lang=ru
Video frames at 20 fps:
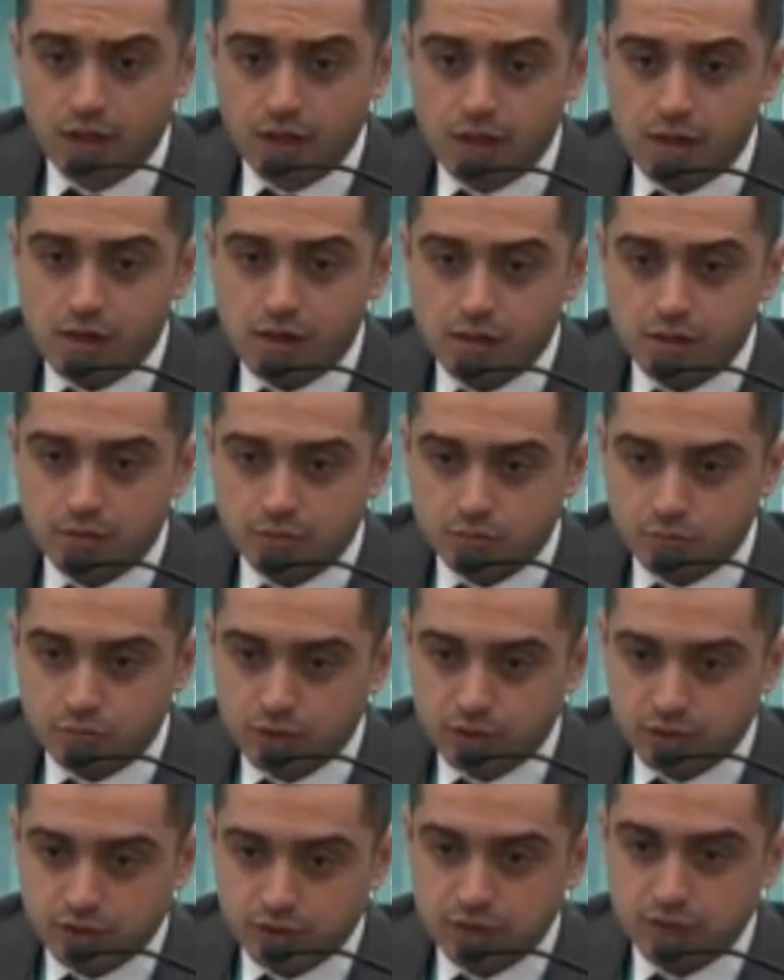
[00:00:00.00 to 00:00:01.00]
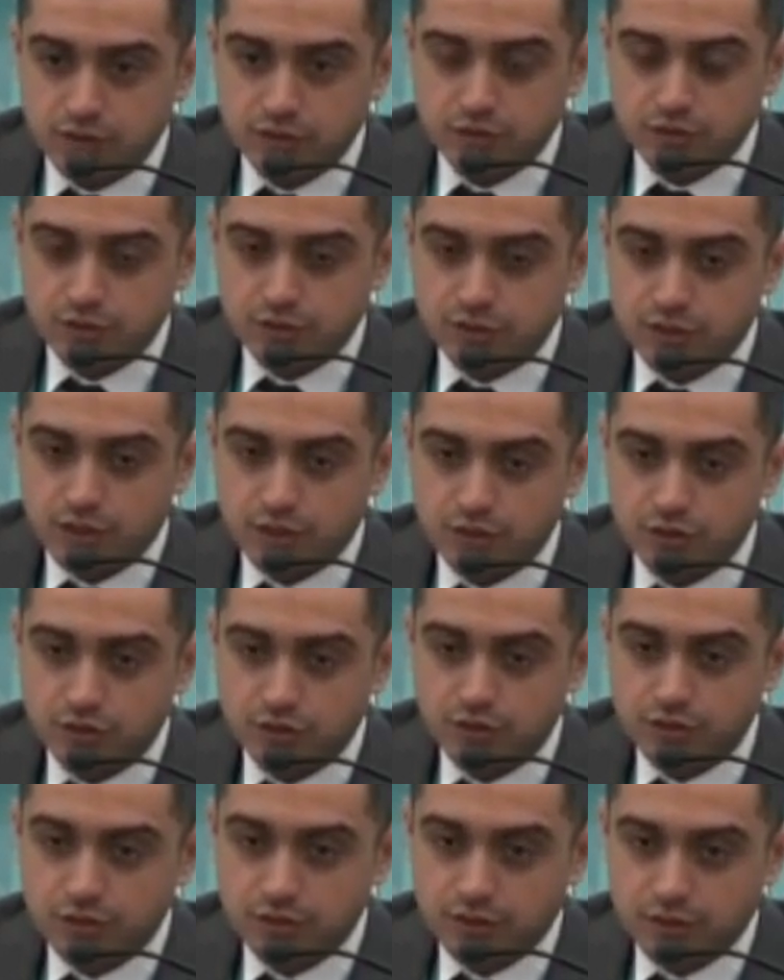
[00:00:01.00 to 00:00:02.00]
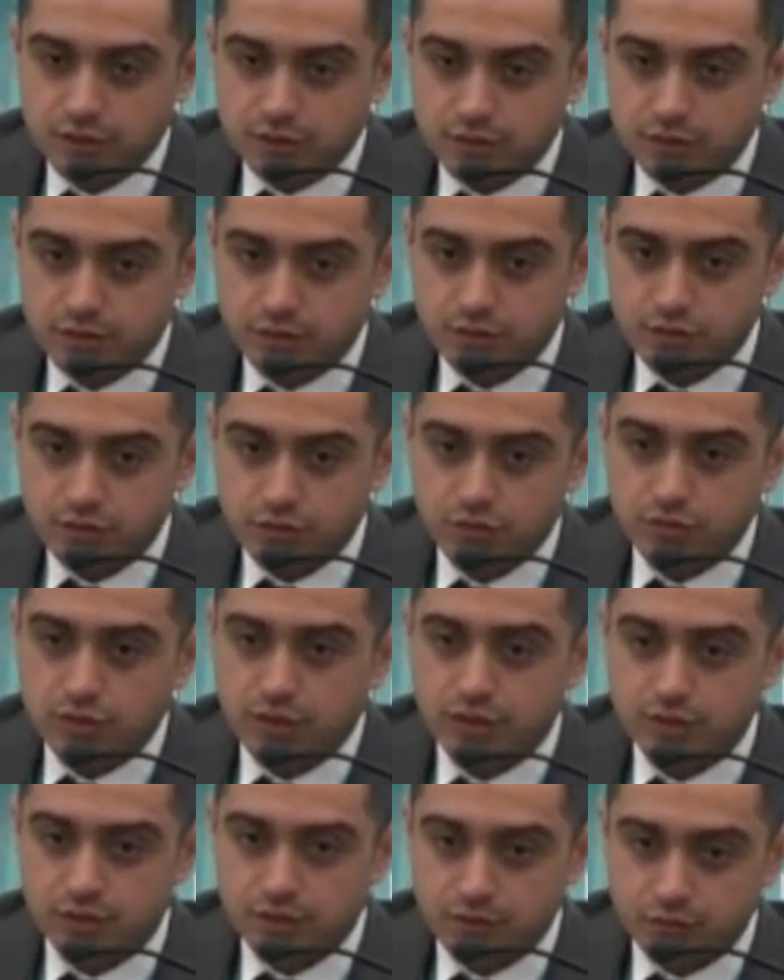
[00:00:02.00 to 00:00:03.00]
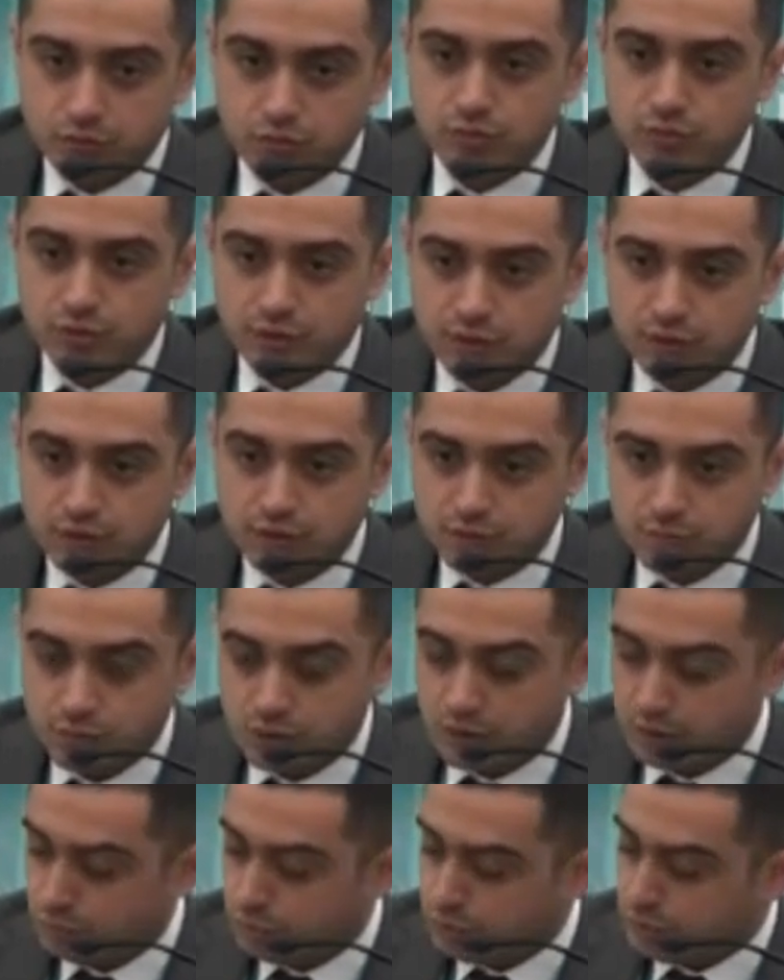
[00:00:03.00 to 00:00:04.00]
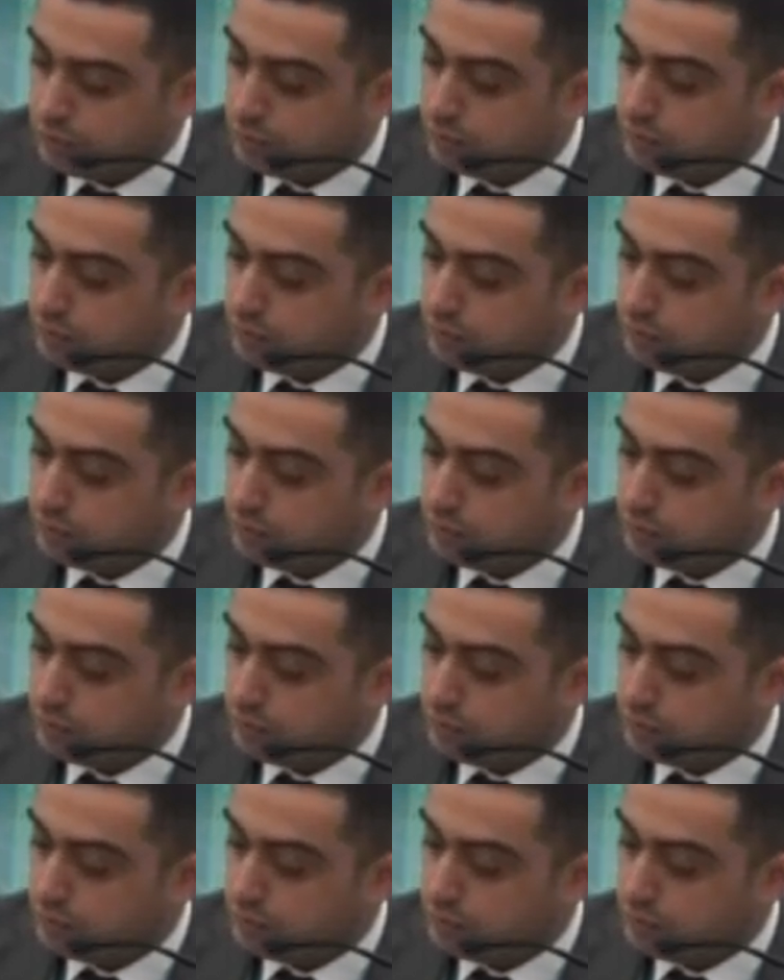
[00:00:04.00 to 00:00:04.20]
Были достаточно неожиданные результаты. Ну, над этим мы работаем,